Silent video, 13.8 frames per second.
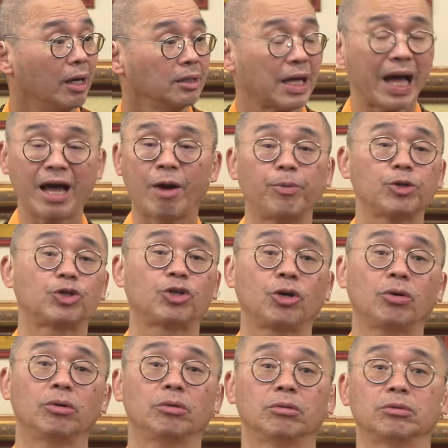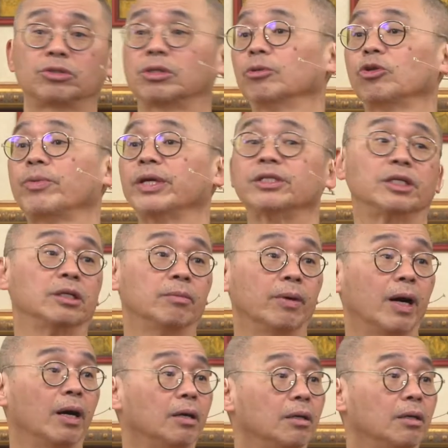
他要不修，什么都别提嘛。